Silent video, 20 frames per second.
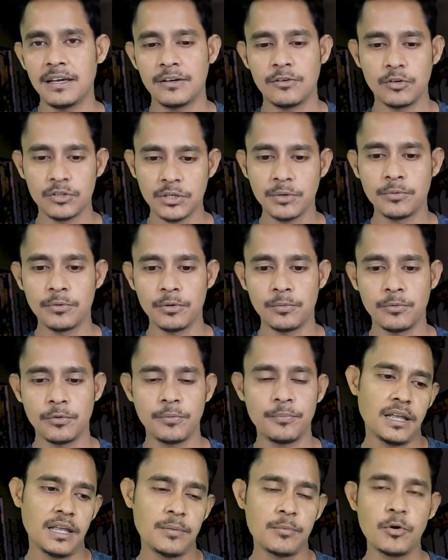কথা বলবো
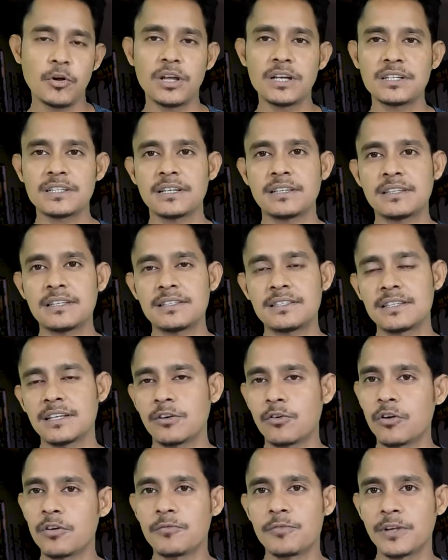এবং এর সাথে যে
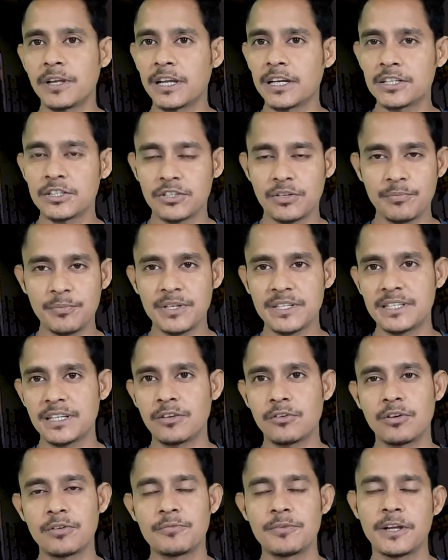কনফিগারেশন বেসিক
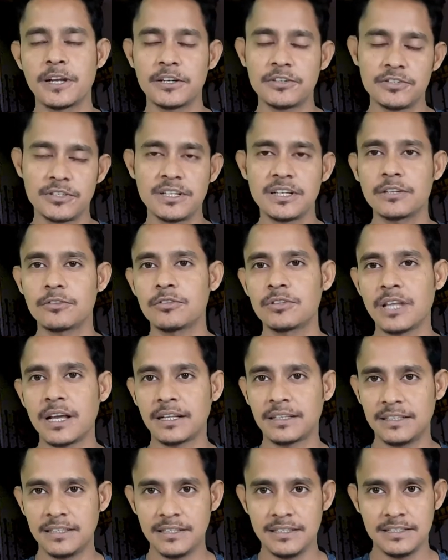কনফিগারেশন এটা তো
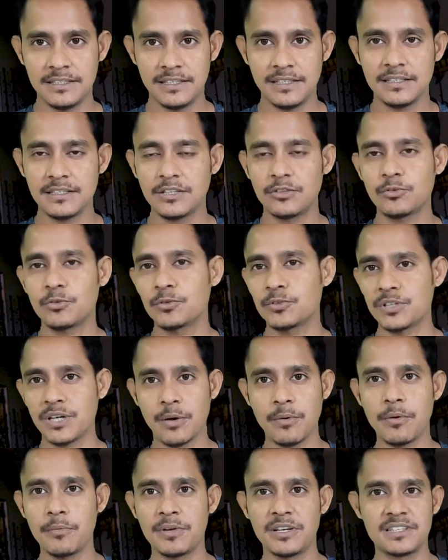থাকতেইছে এটা তো
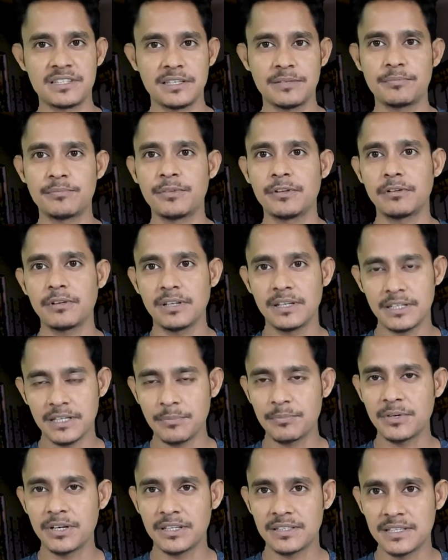স্বাভাবিক সিম্পল এটা
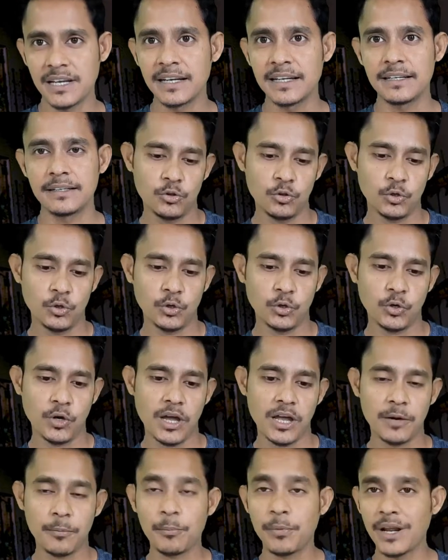আপনারা জানেন তো
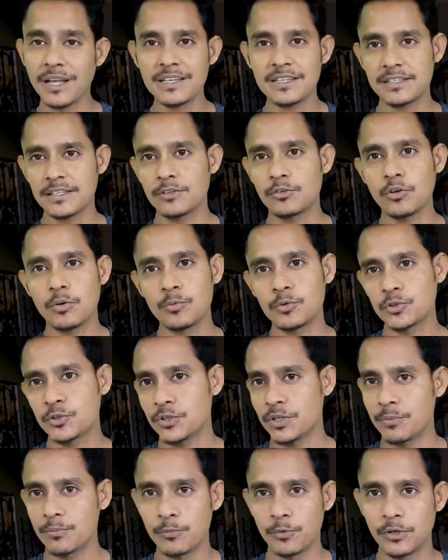আর প্রাইসটা তো
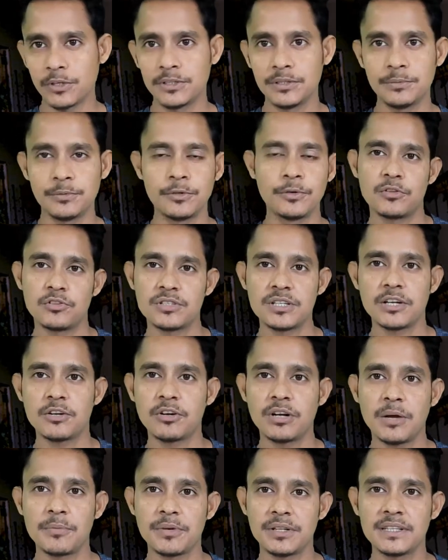অবশ্যই আমি বলে দেবো তো যাই
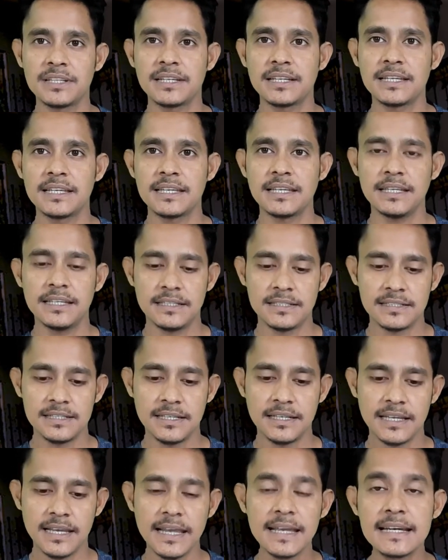হোক আমরা দেখি যে
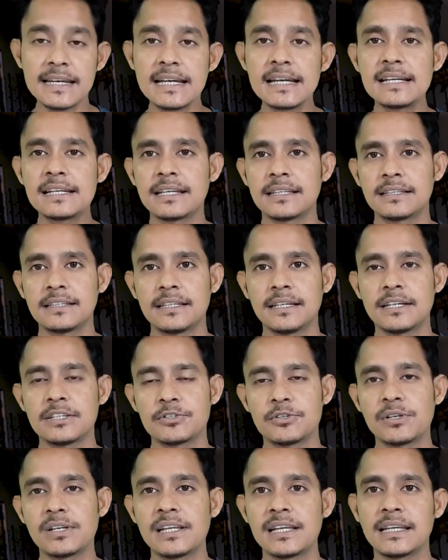এই রিলটাতে
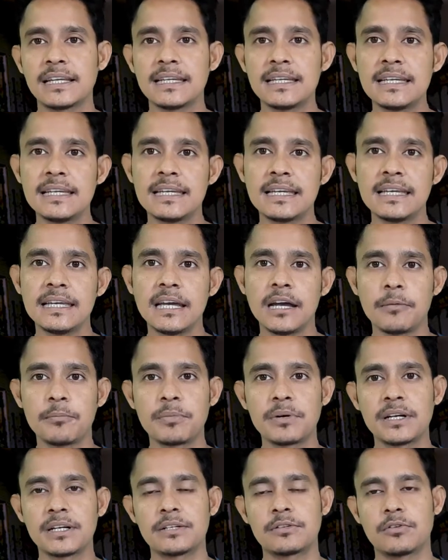আসলে কি কি
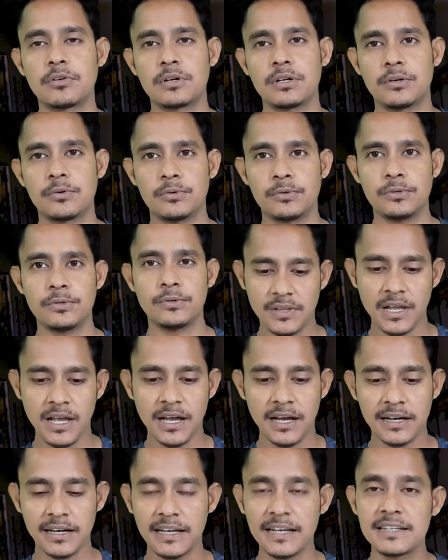আপগ্রেড করা হলো
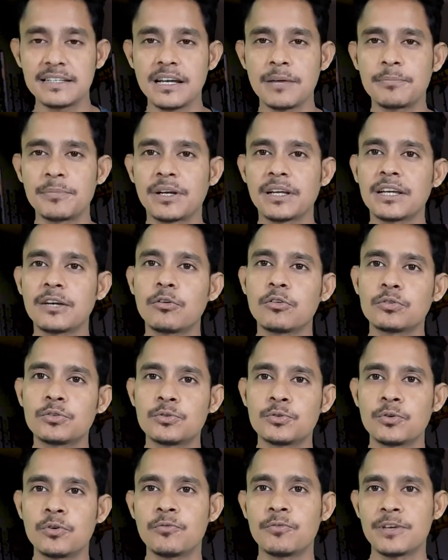আর এটা আপনাকে
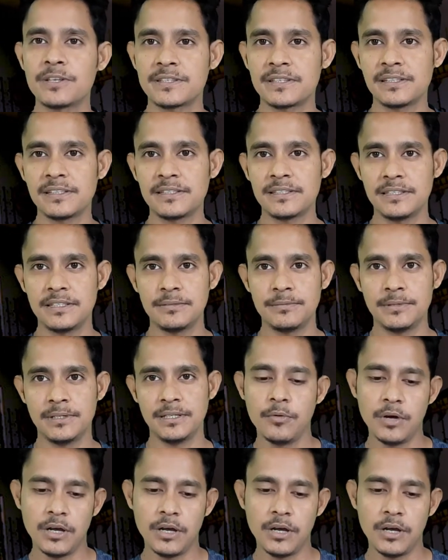কতটুকু ফ্যাসিলিটি দেবে